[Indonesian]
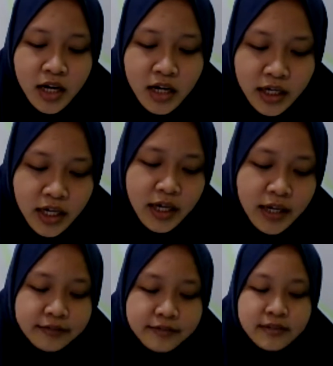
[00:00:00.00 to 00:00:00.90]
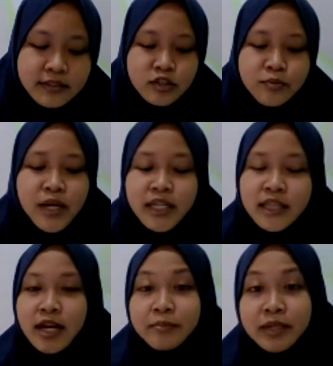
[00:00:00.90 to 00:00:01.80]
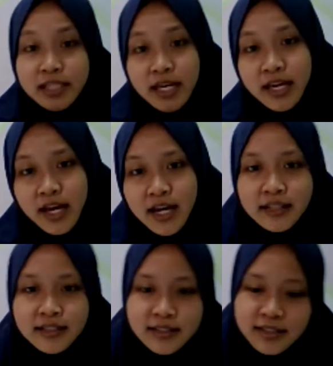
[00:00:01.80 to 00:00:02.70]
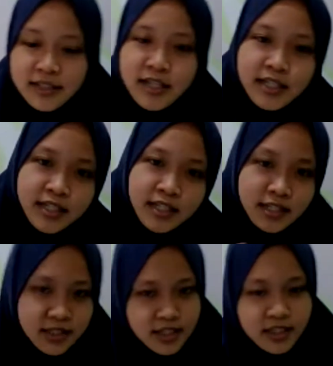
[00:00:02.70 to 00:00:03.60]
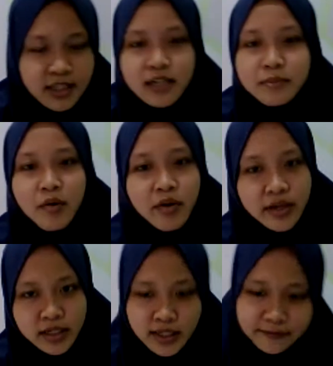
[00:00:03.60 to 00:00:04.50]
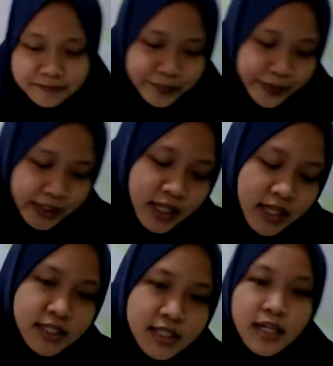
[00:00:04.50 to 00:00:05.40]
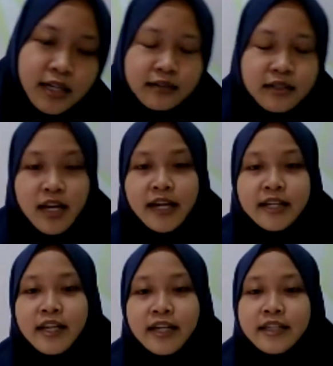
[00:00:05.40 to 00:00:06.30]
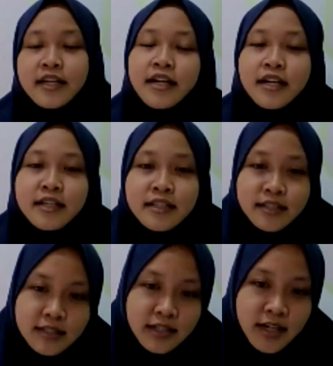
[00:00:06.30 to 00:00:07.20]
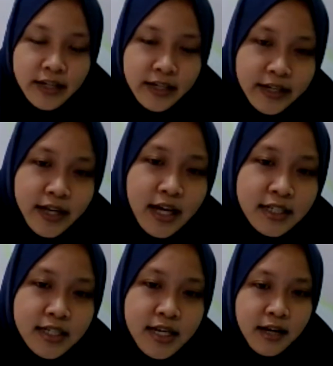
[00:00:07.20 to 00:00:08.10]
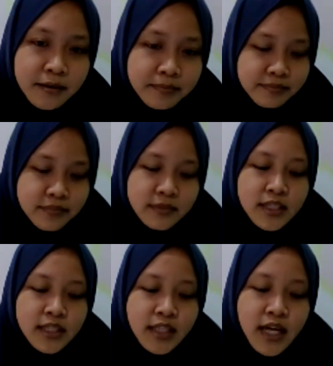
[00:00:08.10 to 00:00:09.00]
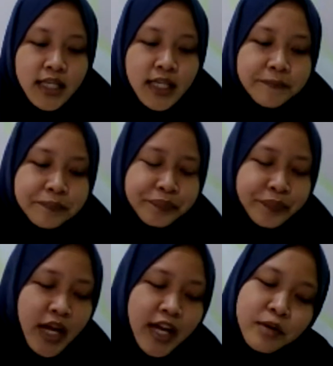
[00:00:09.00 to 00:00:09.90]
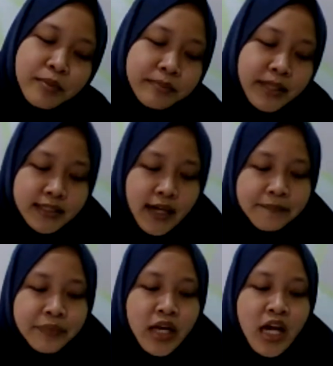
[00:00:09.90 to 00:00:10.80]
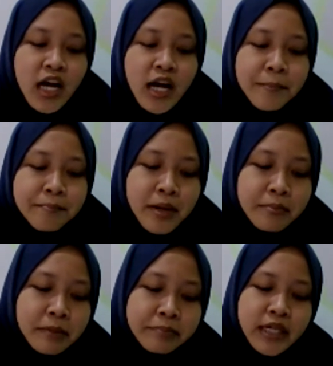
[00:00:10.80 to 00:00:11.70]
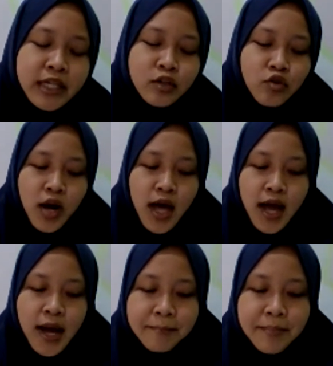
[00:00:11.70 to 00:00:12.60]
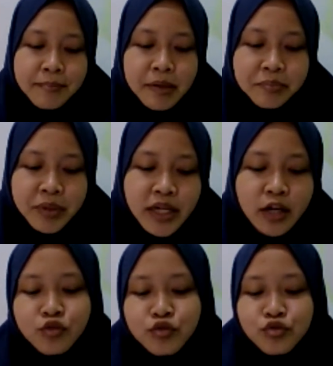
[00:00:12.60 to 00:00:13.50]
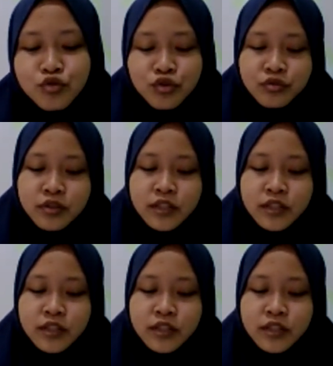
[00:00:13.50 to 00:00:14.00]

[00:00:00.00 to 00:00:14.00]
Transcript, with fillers: Oke, coba kita baca ya dari cerita di bawah ini. Kita cek nilai-nilai nilai-nilai yang ada dalam cerita ini. Ayo membaca. Pemimpin idola, pemimpin yang jujur.